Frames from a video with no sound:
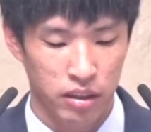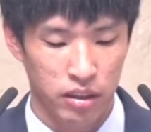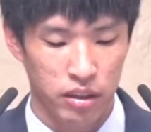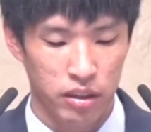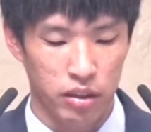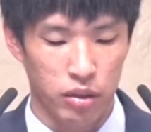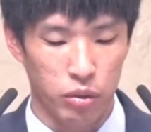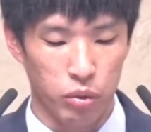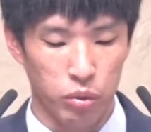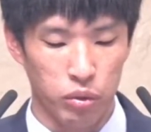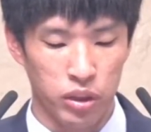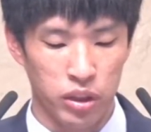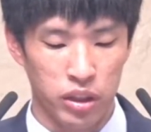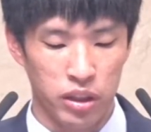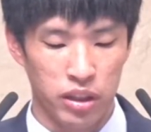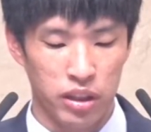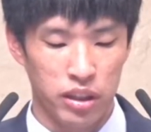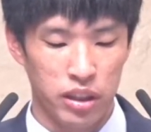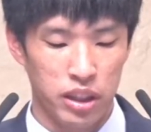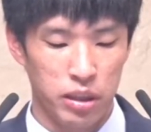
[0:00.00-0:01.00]

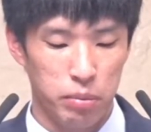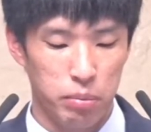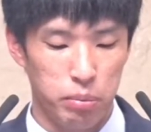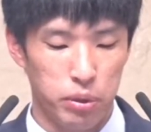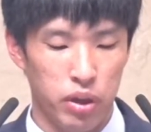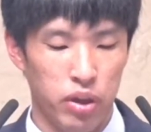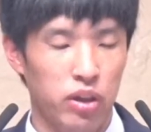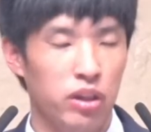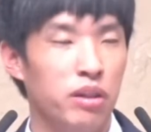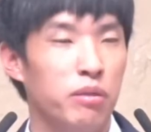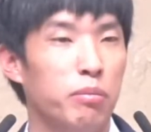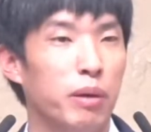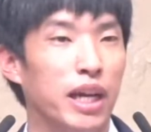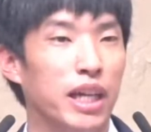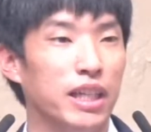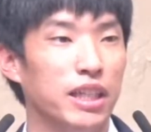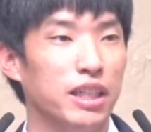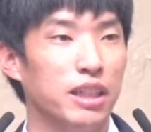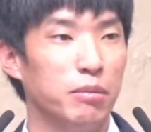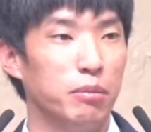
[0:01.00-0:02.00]
오늘 시편
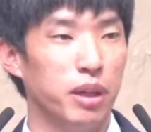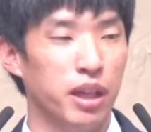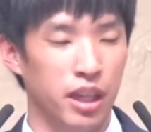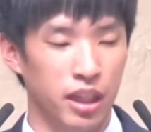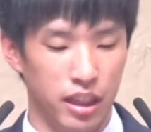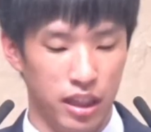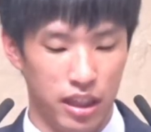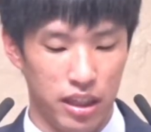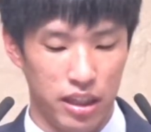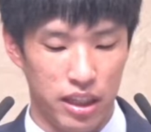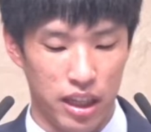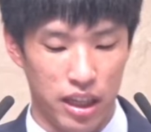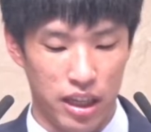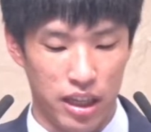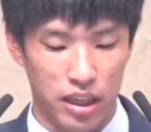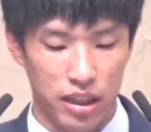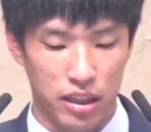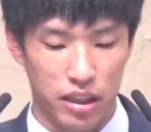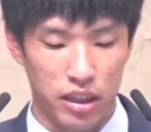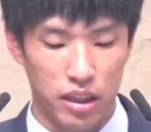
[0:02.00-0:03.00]
말씀의
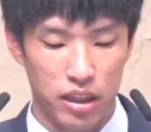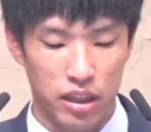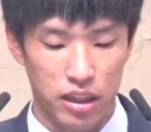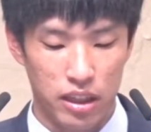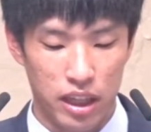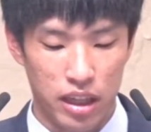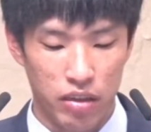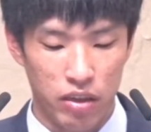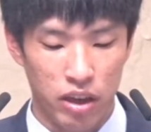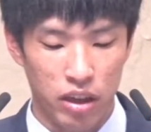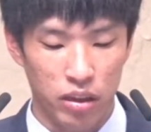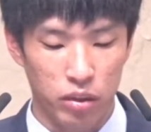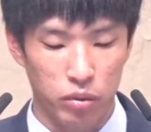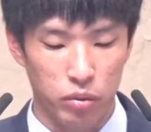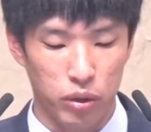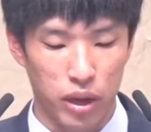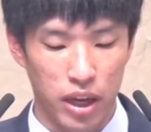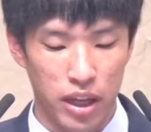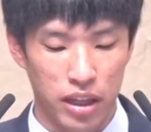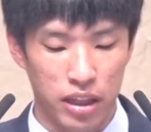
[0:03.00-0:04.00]
기자 상황
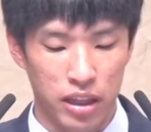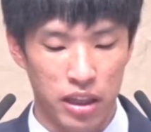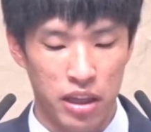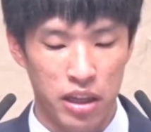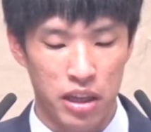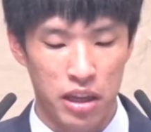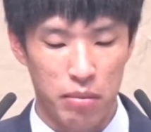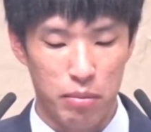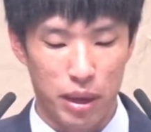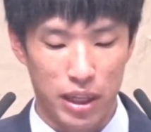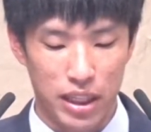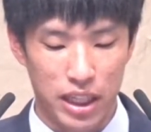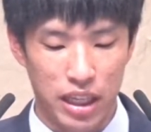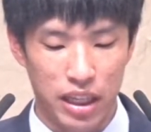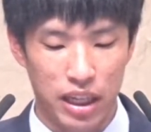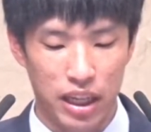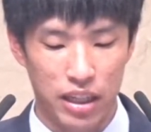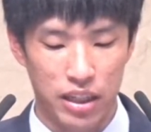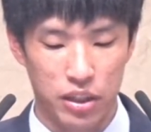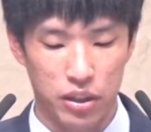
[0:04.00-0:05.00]
또한
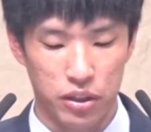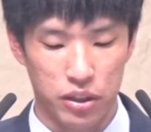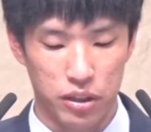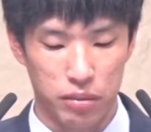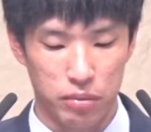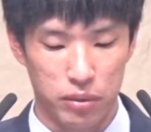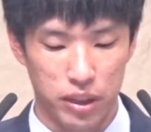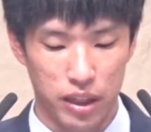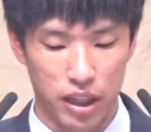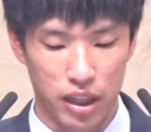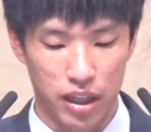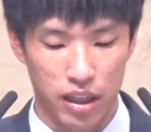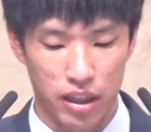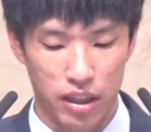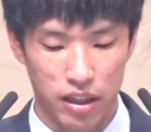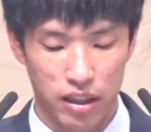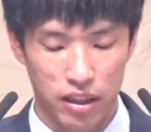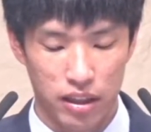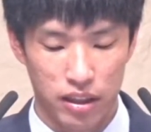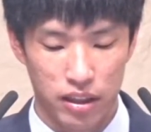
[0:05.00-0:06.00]
마찬가지였습니다.
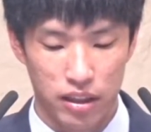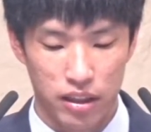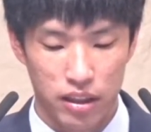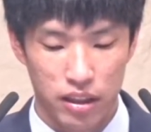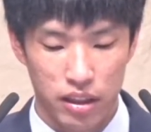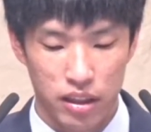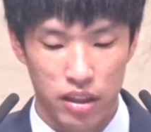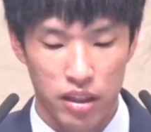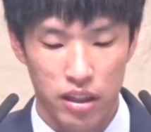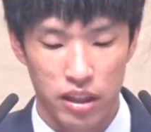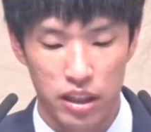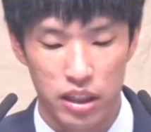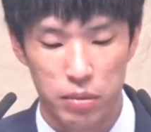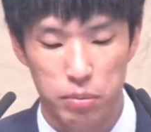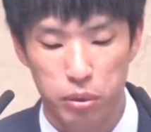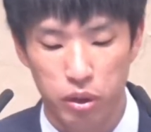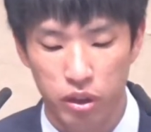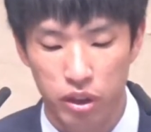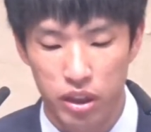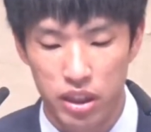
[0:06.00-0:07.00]
이
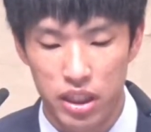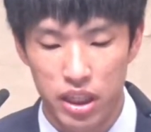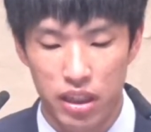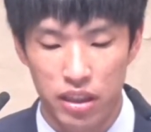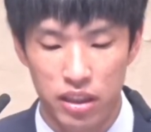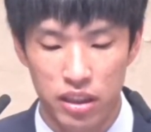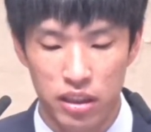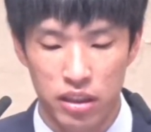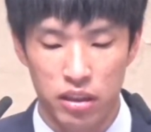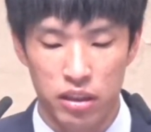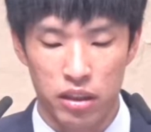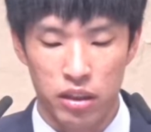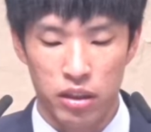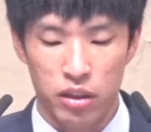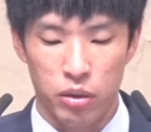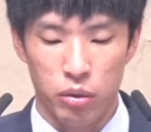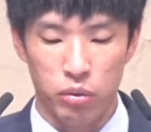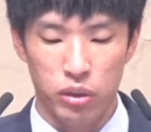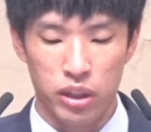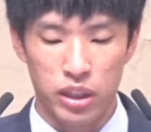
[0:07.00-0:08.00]
시편 기자는
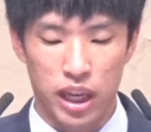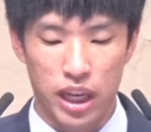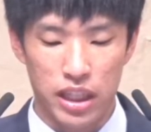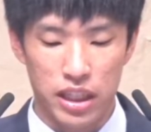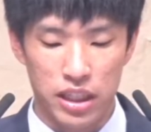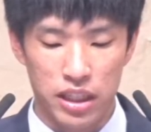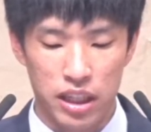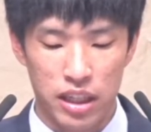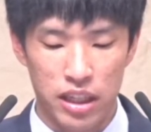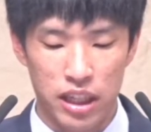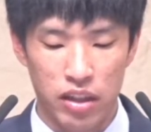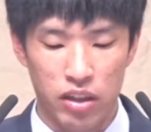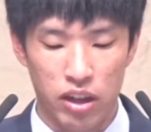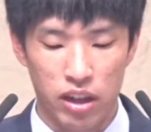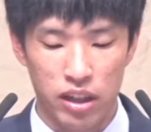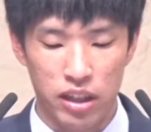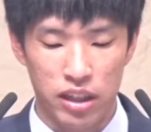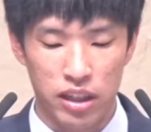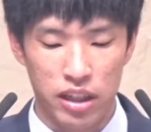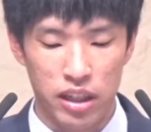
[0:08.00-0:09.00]
오늘 자신의
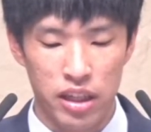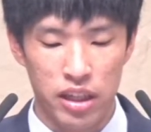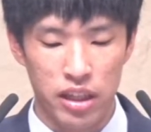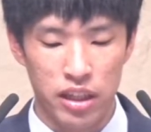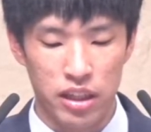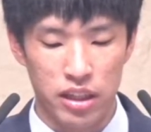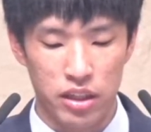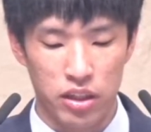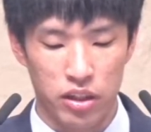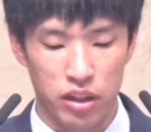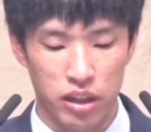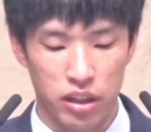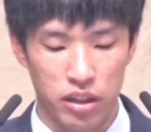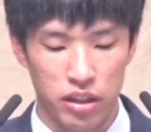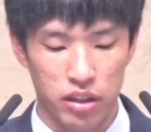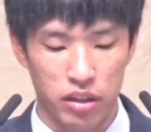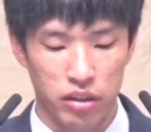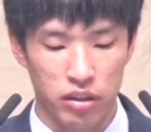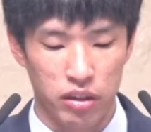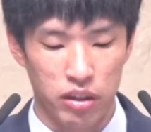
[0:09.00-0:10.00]
상황을 1,
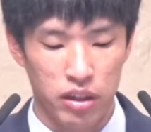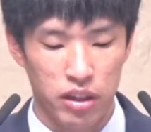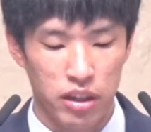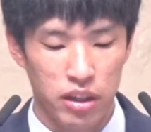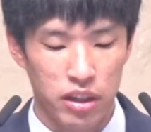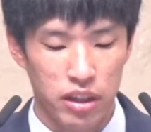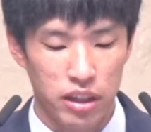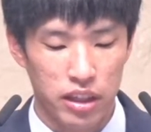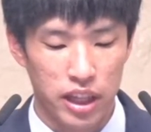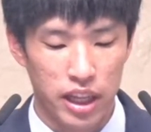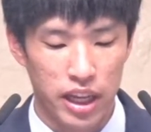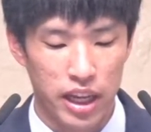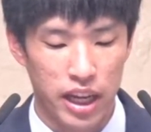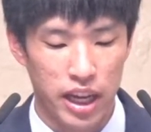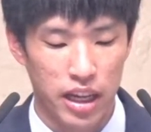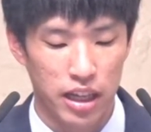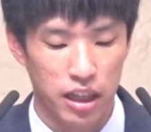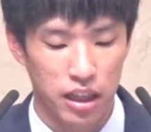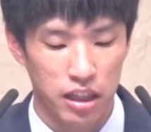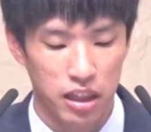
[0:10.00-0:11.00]
2절에서 내
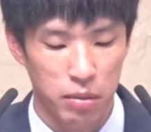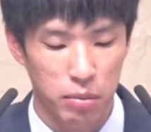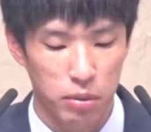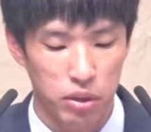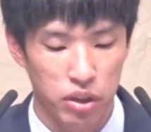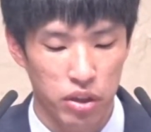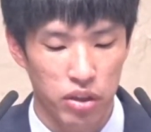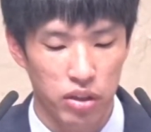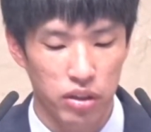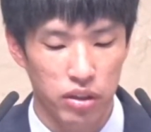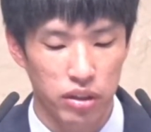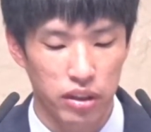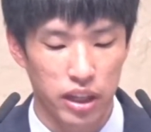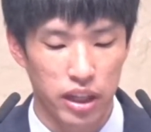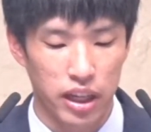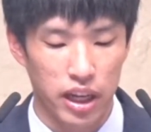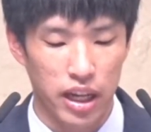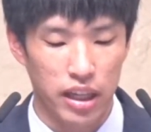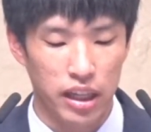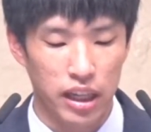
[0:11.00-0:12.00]
하나님이여 내
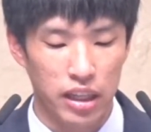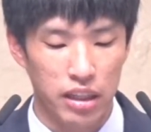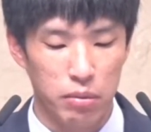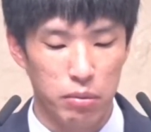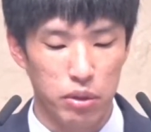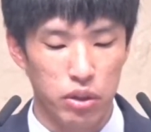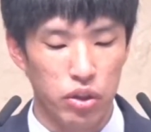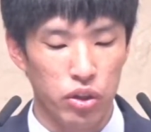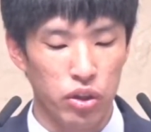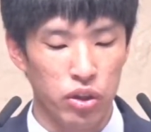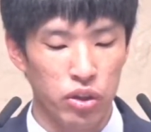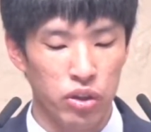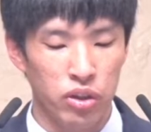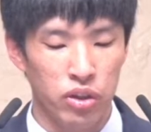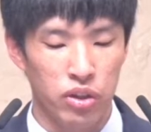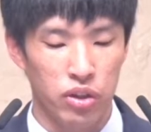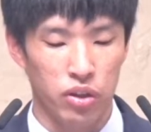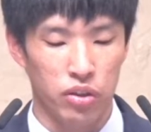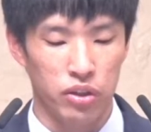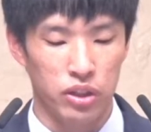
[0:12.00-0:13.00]
하나님이여
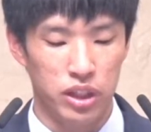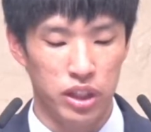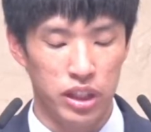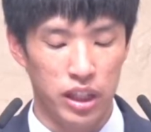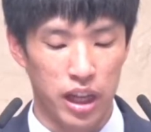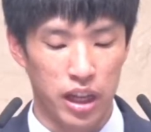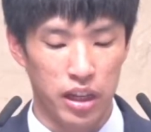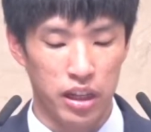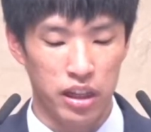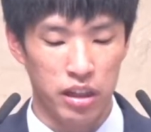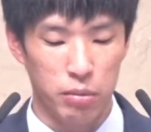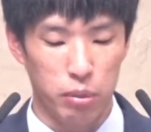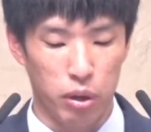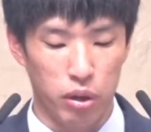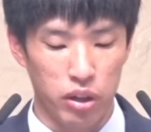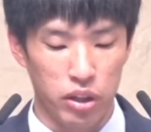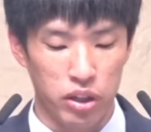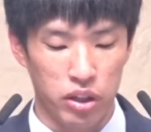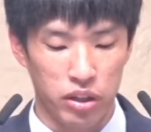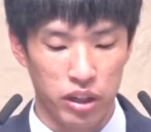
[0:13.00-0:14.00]
어찌 나를
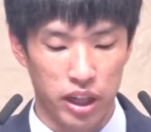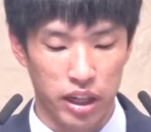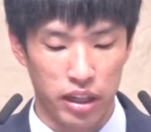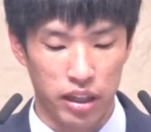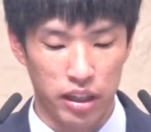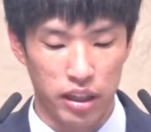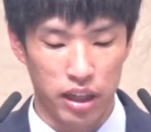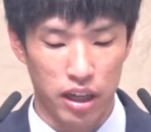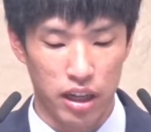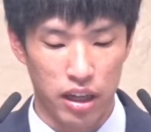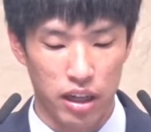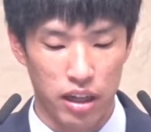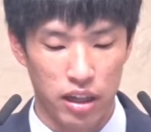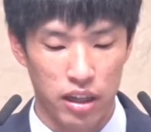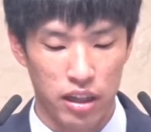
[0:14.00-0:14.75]
버리셨나이까?